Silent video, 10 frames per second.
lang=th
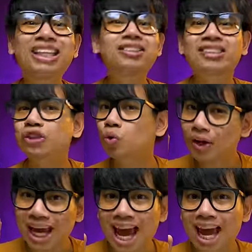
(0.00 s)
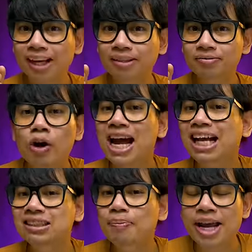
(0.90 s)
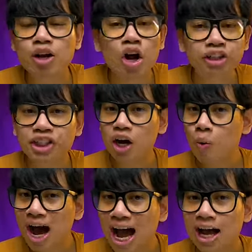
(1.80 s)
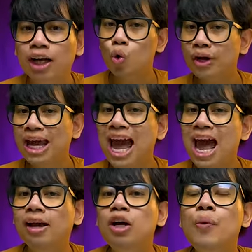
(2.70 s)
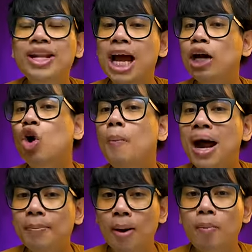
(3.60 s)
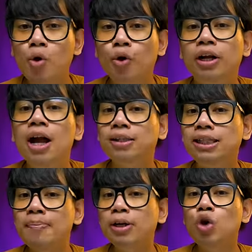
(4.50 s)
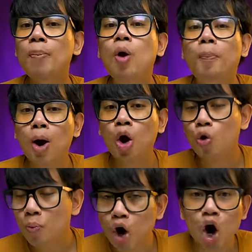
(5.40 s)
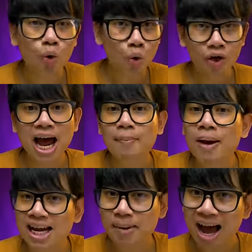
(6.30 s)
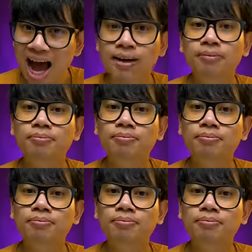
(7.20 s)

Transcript: มันคือเสียงตุ๊กแก คนไทยสมัยก่อนเชื่อว่า ตุ๊กแก คือวิญญาณของบรรพบุรุษ ที่มาช่วยปกป้องคุ้มครองลูกหลานภายในบ้าน